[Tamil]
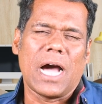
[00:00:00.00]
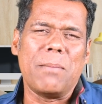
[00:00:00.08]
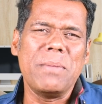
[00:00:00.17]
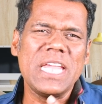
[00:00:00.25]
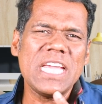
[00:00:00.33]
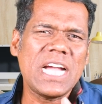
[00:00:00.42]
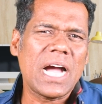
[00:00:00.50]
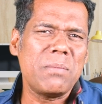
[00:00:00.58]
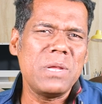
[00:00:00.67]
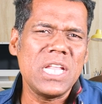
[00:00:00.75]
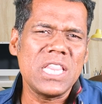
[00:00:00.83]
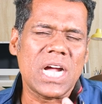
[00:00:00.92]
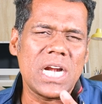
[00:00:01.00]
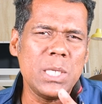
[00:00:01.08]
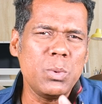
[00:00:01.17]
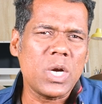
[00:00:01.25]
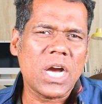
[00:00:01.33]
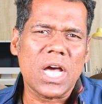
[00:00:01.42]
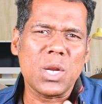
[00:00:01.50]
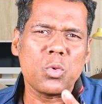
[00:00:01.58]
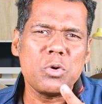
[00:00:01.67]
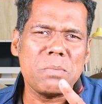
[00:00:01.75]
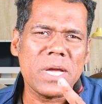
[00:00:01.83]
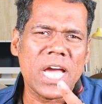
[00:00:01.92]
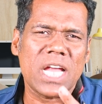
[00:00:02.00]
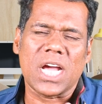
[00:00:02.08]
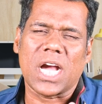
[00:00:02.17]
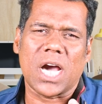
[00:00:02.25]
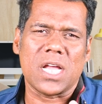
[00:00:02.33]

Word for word: அமெரிக்காவின் இந்த அழிவுக்கான உண்மையான